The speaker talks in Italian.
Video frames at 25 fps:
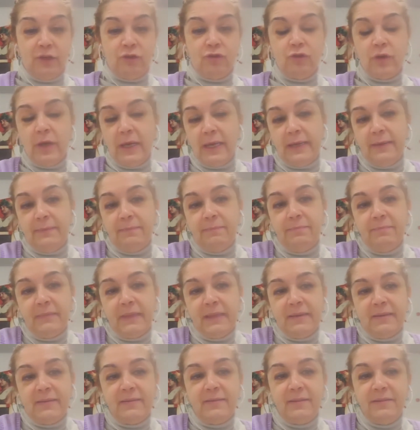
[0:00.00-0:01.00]
cioè mh,
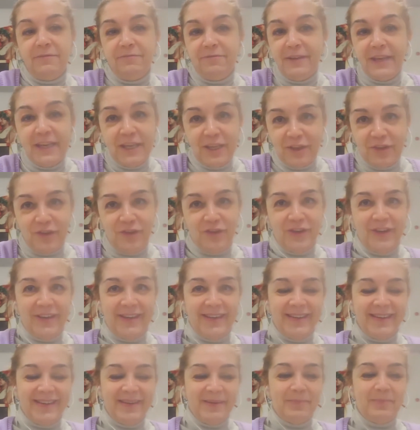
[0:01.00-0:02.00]
mm, si
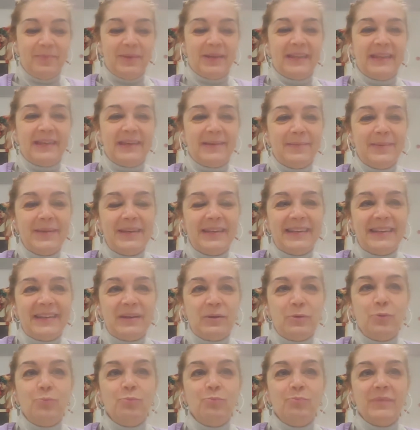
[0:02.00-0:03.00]
finge eh,
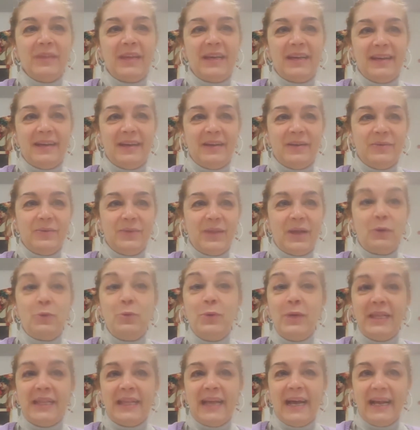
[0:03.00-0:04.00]
praticamente una, una
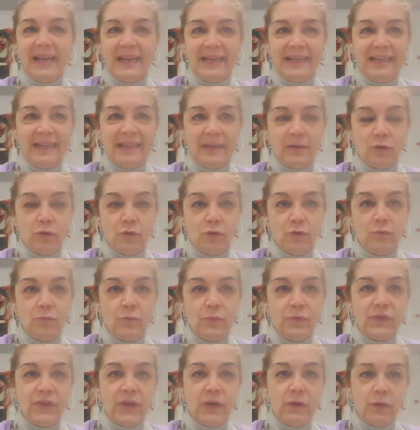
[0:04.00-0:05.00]
guida all'interno di
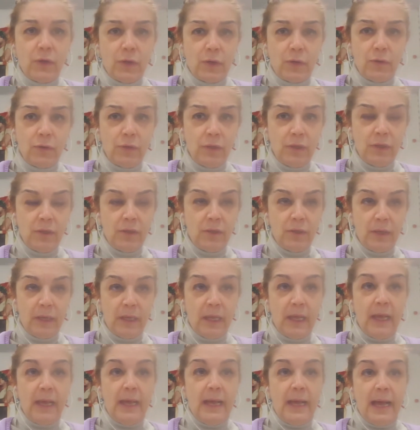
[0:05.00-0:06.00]
un museo che
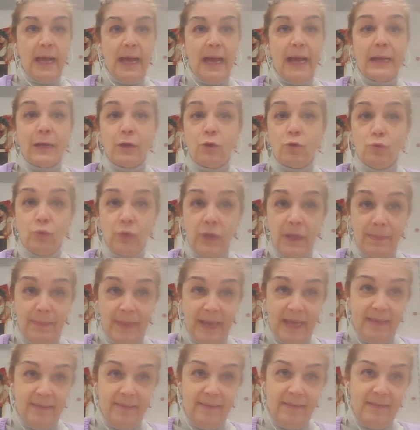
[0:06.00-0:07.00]
contiene alcuni
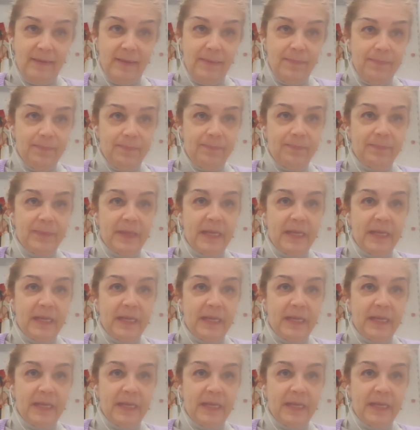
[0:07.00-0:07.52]
pezzi.